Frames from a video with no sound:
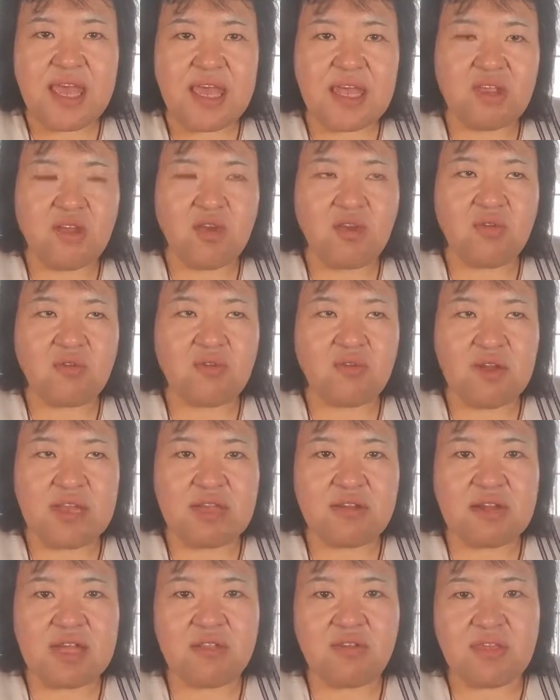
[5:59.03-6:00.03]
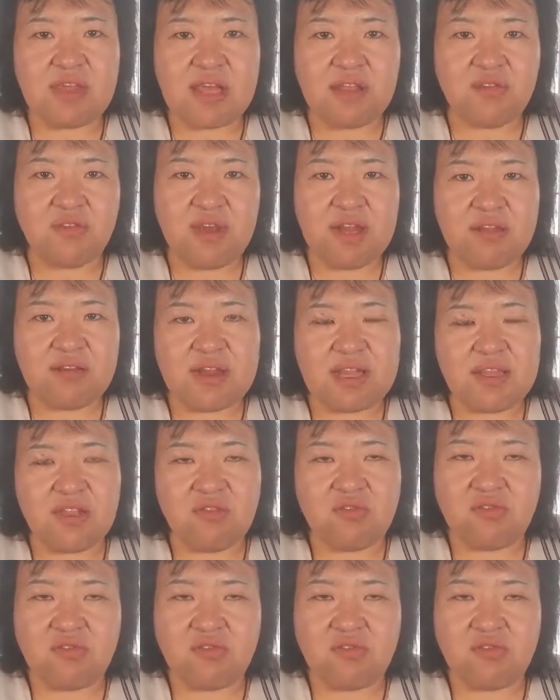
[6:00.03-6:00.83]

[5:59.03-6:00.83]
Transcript: えっと、どれくらいの賛同を得るかと